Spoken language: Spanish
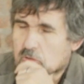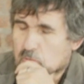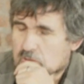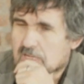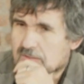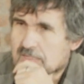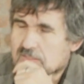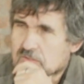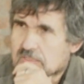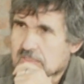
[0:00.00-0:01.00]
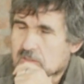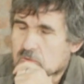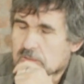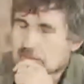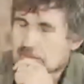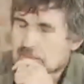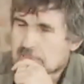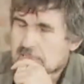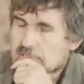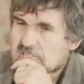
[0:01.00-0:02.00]
te escuchaba en la entrevista el lunes
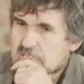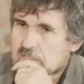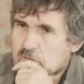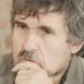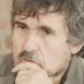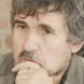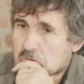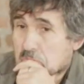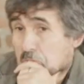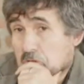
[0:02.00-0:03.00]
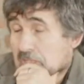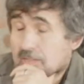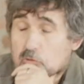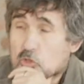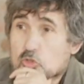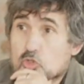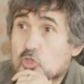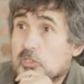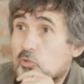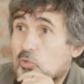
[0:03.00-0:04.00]
y yo puedo estar de acuerdo con
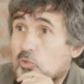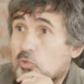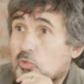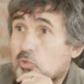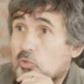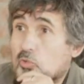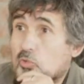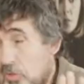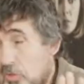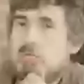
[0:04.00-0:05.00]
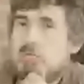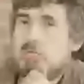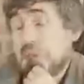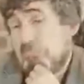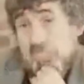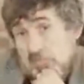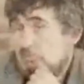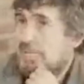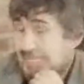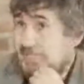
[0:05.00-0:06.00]
todo lo que tú... La energía está
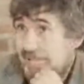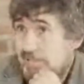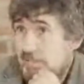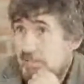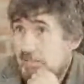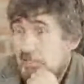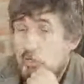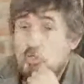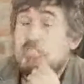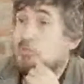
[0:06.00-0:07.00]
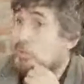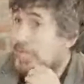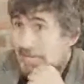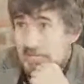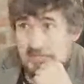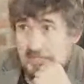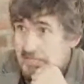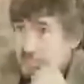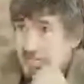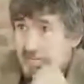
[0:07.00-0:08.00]
instalada, los titulares están
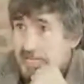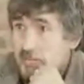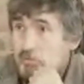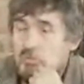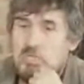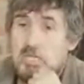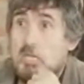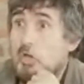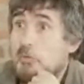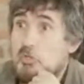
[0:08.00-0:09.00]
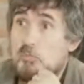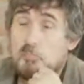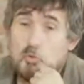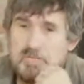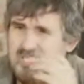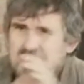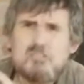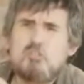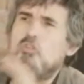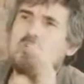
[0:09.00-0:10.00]
instalados, mm. la opinión pública,
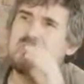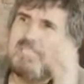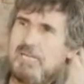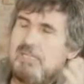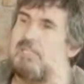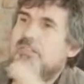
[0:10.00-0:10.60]
todo lo que sea.